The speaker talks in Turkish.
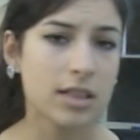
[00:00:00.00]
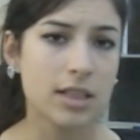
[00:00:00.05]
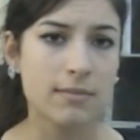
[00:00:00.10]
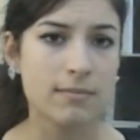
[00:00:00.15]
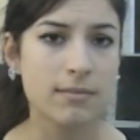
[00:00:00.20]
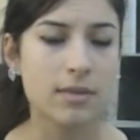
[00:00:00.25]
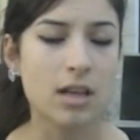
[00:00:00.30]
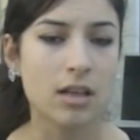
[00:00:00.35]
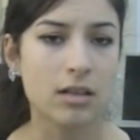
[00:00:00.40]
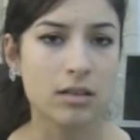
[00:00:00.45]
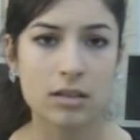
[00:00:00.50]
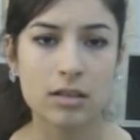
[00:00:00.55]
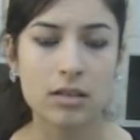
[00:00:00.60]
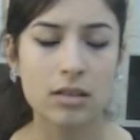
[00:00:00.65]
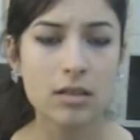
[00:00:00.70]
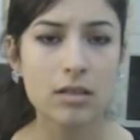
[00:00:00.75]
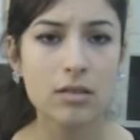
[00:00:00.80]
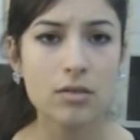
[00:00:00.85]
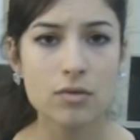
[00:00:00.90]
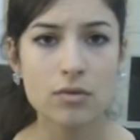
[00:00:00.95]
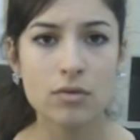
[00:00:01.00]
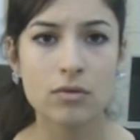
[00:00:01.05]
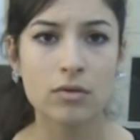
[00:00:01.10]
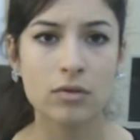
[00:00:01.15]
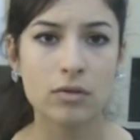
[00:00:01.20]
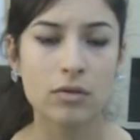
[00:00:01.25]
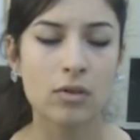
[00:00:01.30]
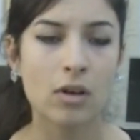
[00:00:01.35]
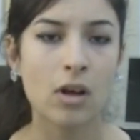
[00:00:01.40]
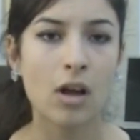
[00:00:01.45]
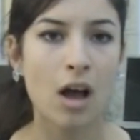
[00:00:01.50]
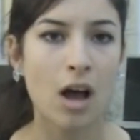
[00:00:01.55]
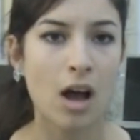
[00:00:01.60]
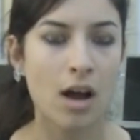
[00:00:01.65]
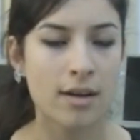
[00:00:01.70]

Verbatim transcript: iş imkanları sunuluyor.